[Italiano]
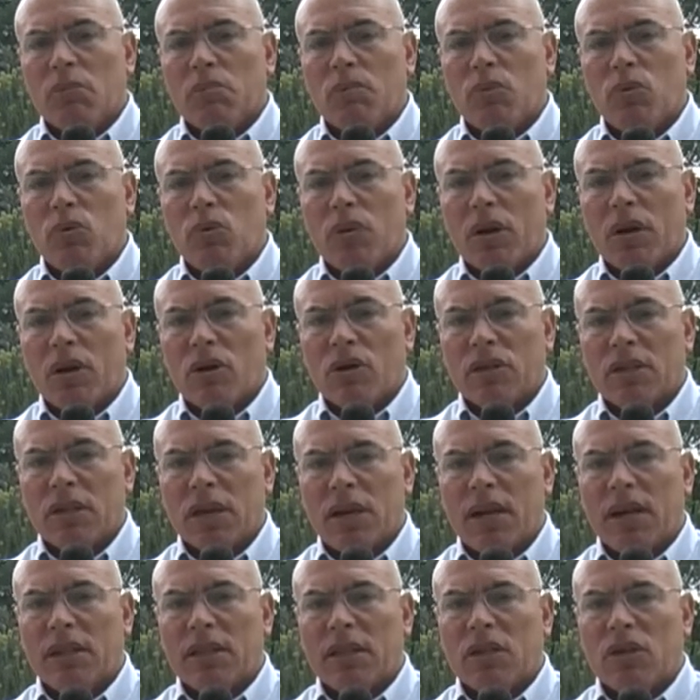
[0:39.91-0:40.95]
più una grossa
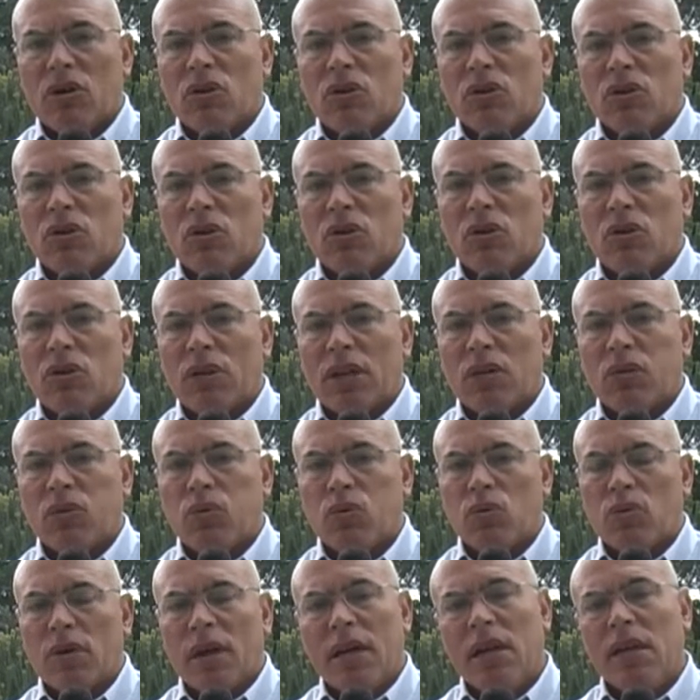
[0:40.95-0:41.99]
regata di contorno
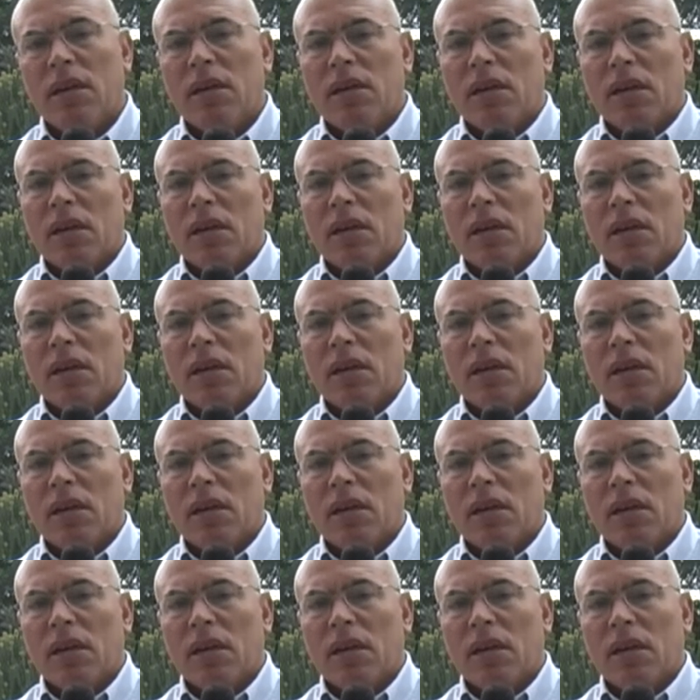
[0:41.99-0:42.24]
d'altura